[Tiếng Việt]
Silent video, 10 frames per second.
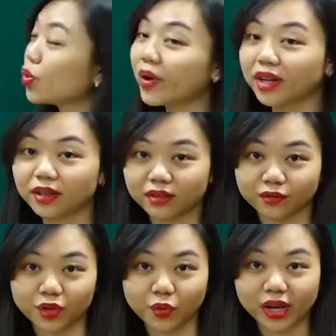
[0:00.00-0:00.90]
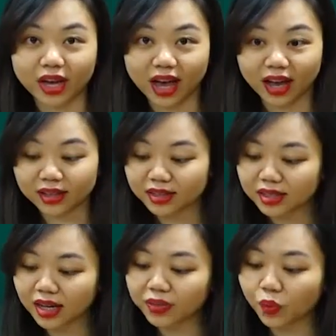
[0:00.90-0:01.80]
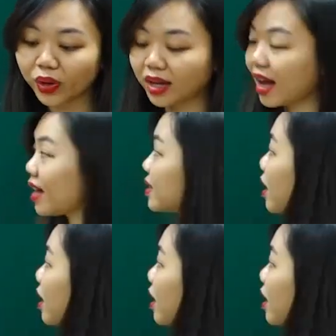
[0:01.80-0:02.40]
doing for the weekend at the weekend